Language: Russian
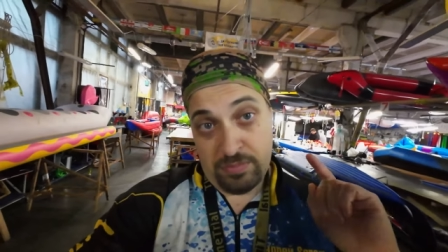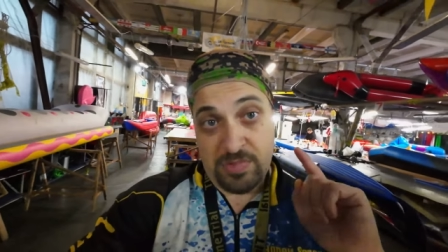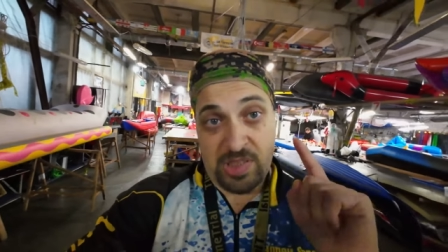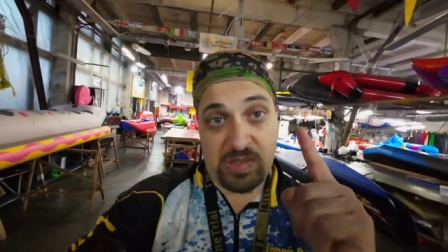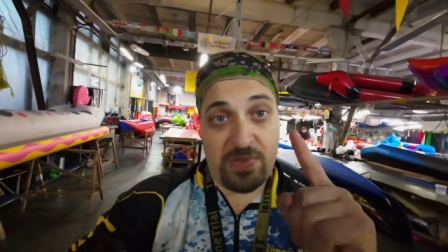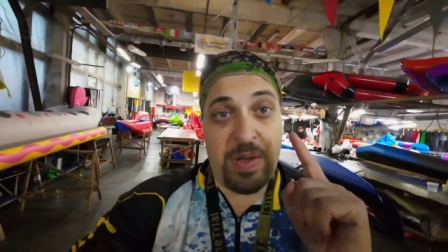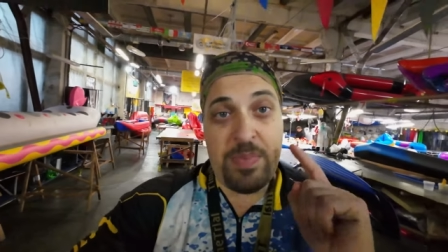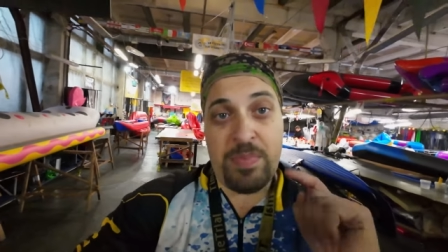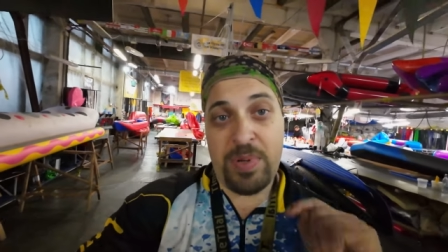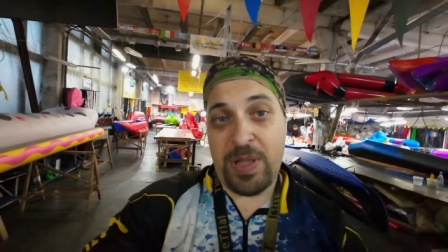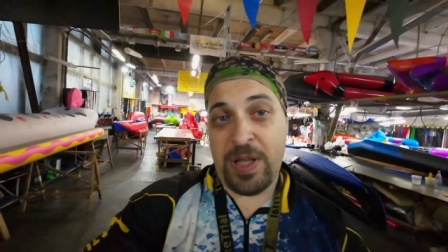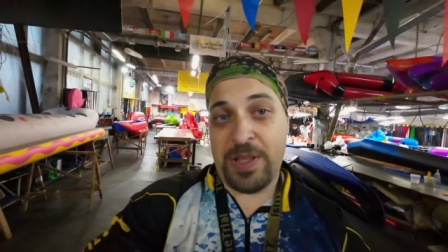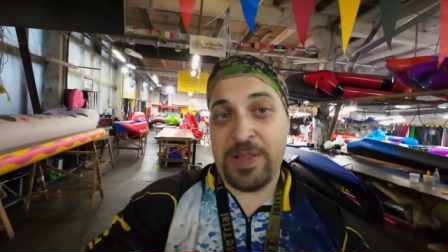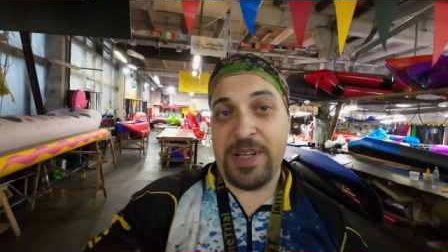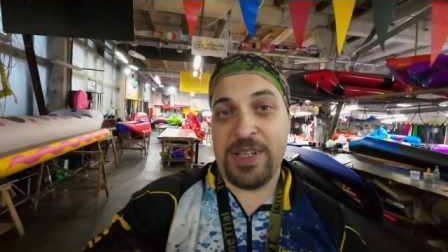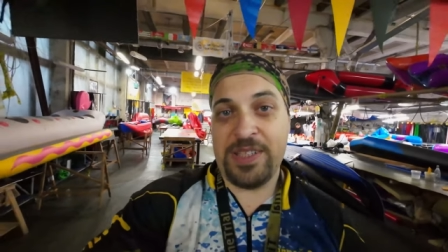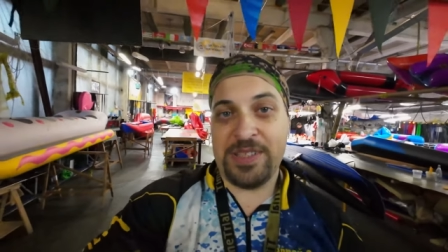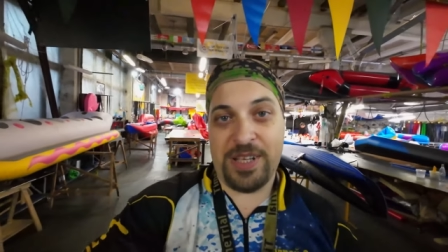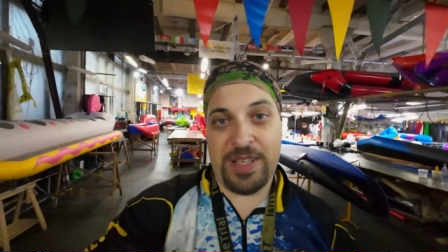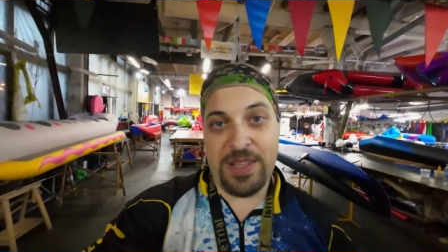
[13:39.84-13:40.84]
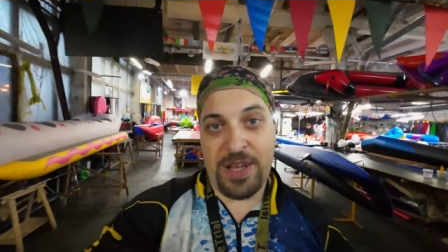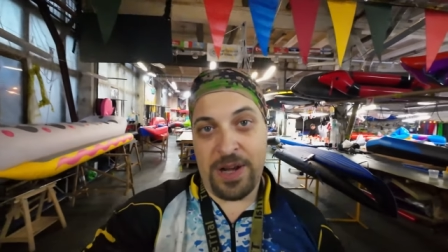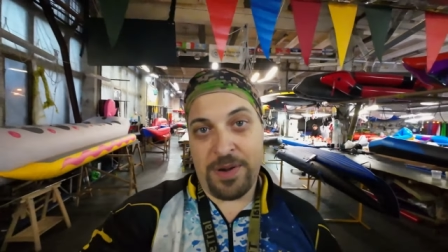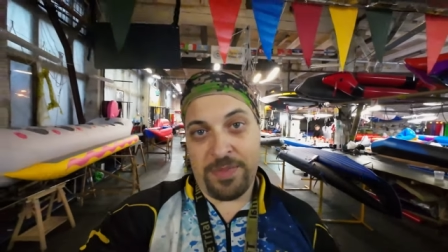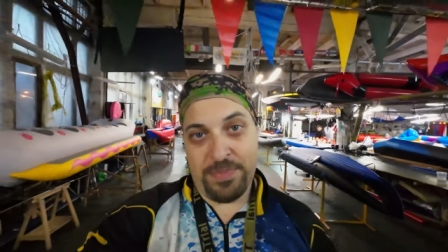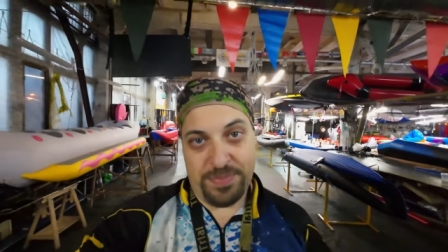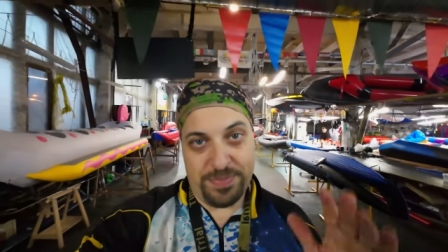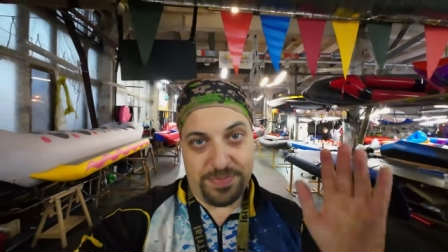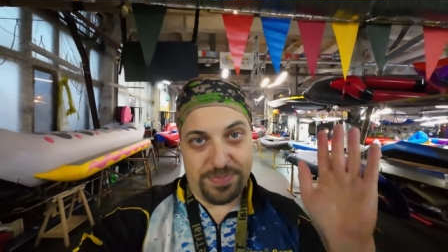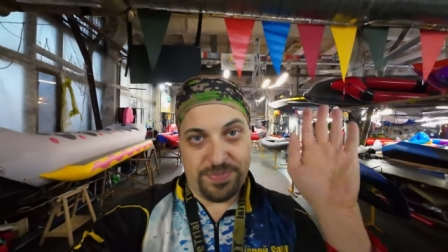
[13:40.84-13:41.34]
С вами был Андрей Сонар.
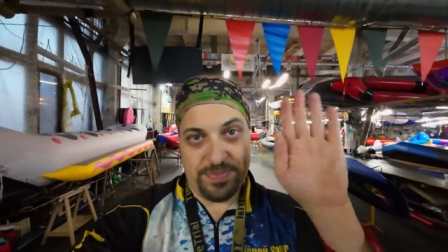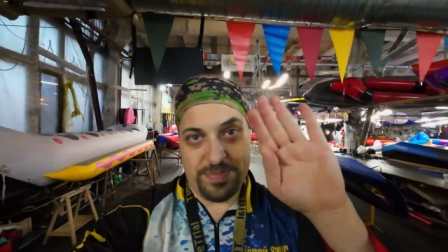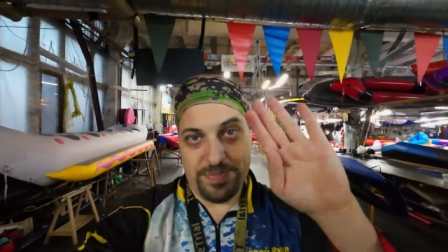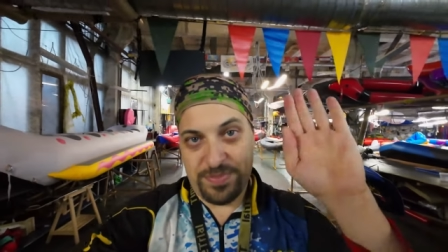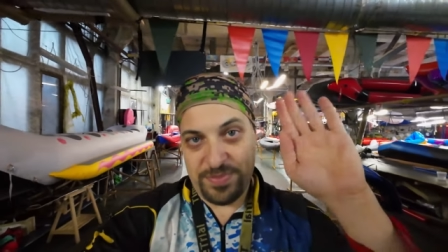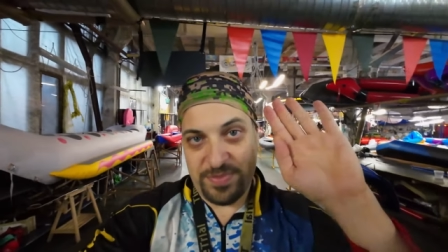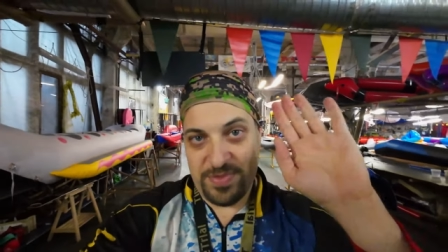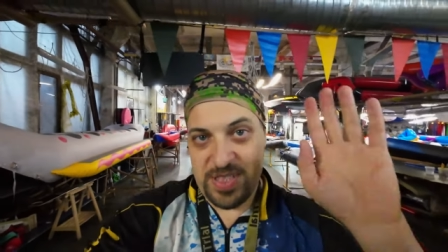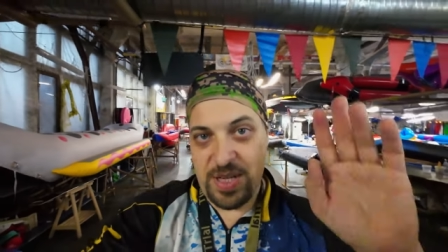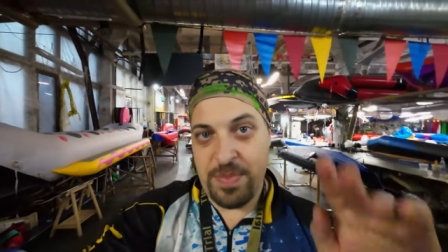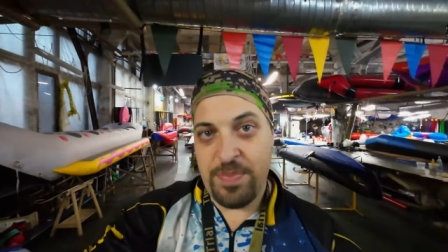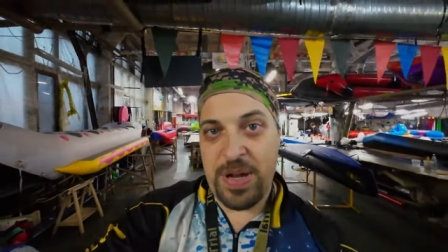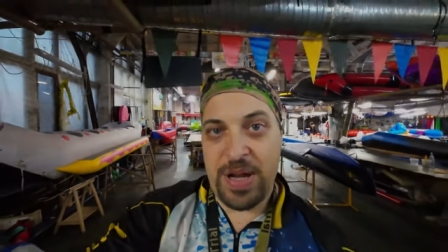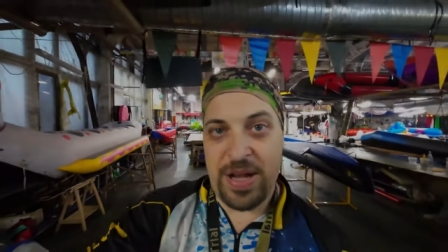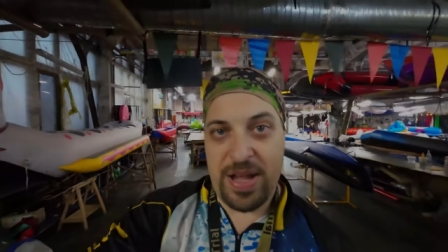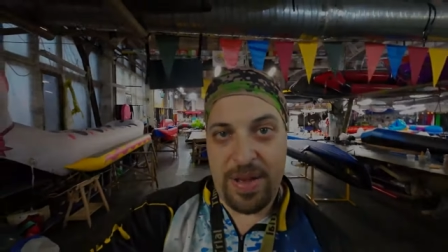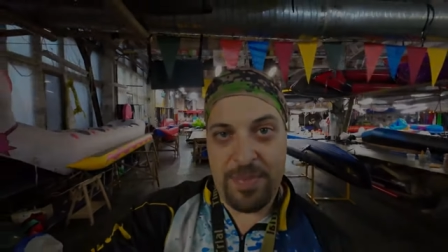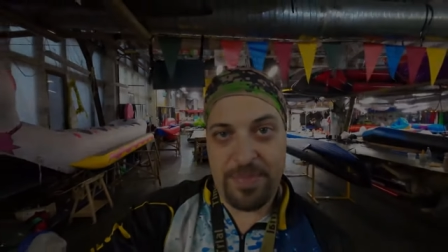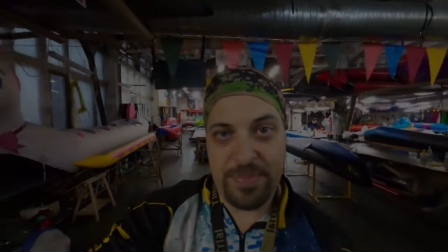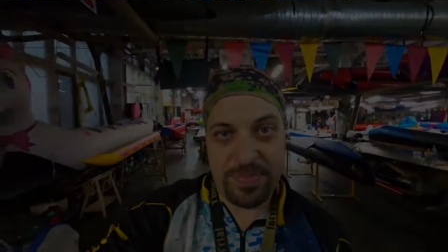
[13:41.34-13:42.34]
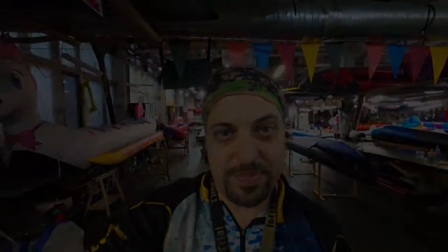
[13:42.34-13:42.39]
Всем пока.